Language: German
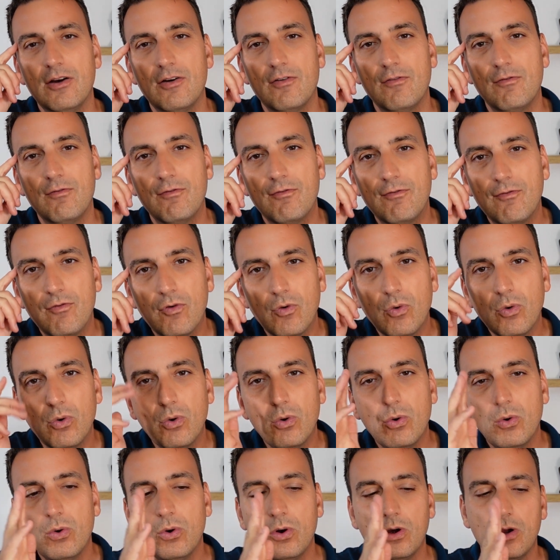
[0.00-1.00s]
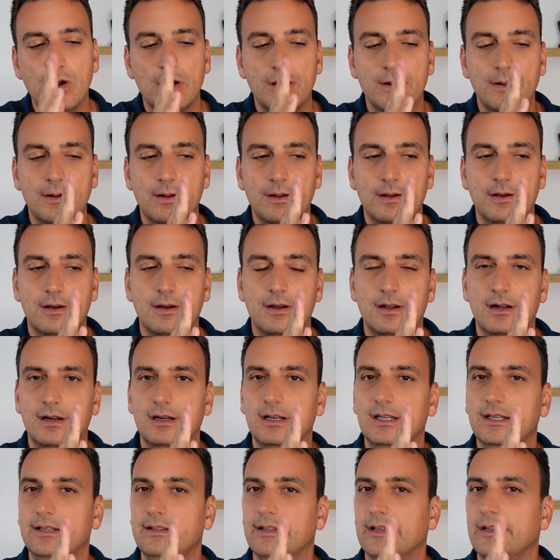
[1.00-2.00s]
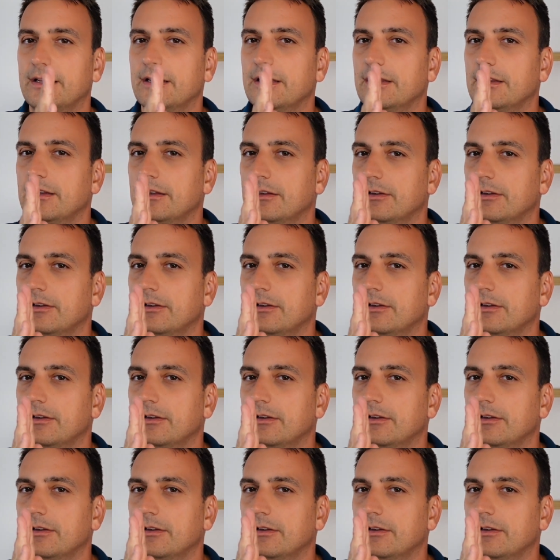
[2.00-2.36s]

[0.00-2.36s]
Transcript: wo liegt deine